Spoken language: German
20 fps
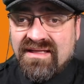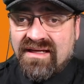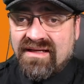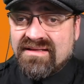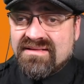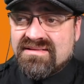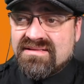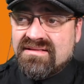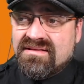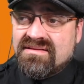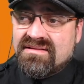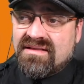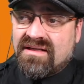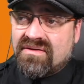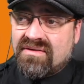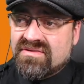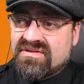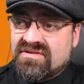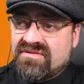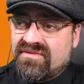einzeln
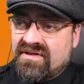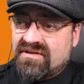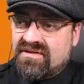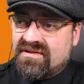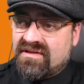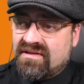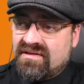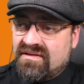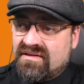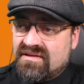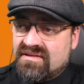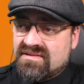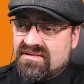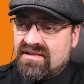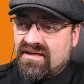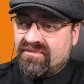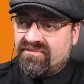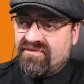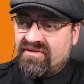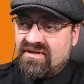auswählen. Ich kann den jetzt
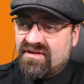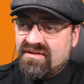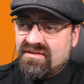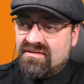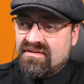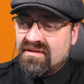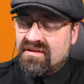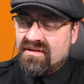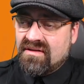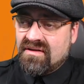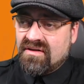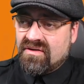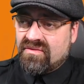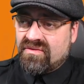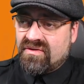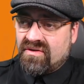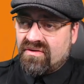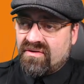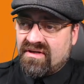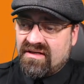hier abwählen
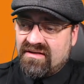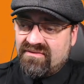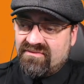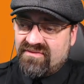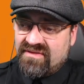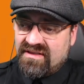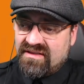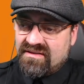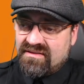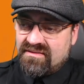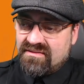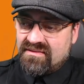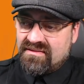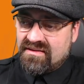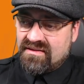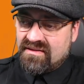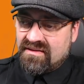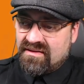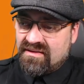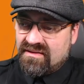oder auch anwählen.
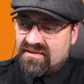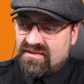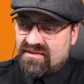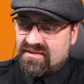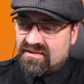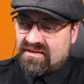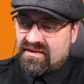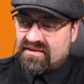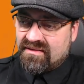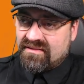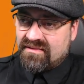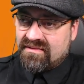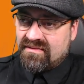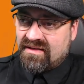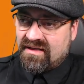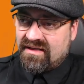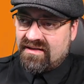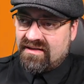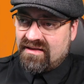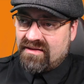Ich kann
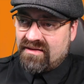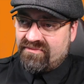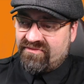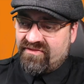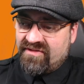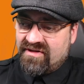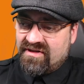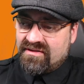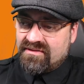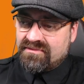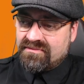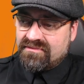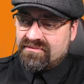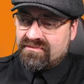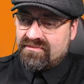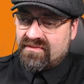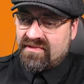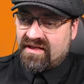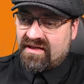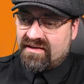alle abwählen,
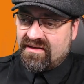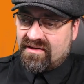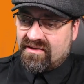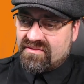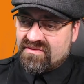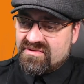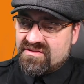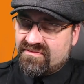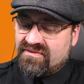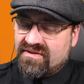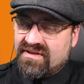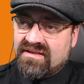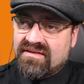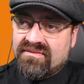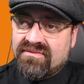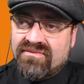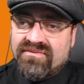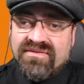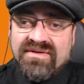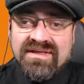alle
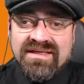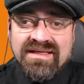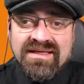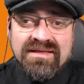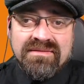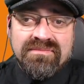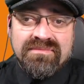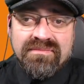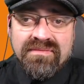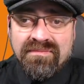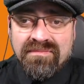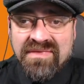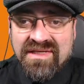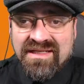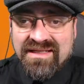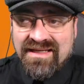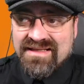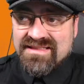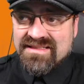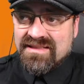auswählen, wie eben mir
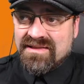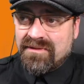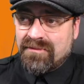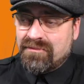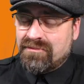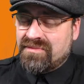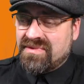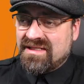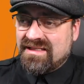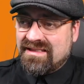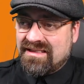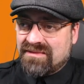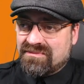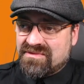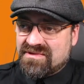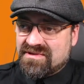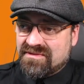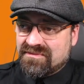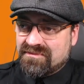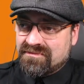das
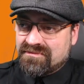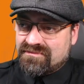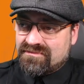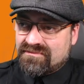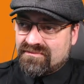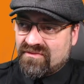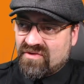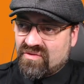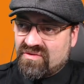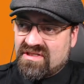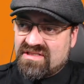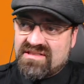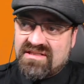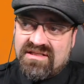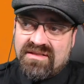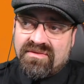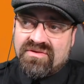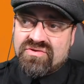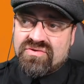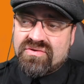beliebt. Und da seht
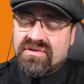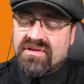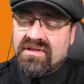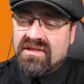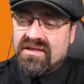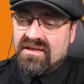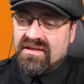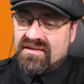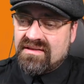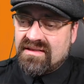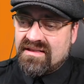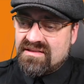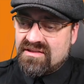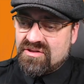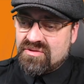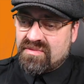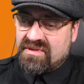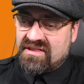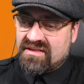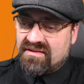ihr aber auch schon, der ist
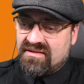entsprechend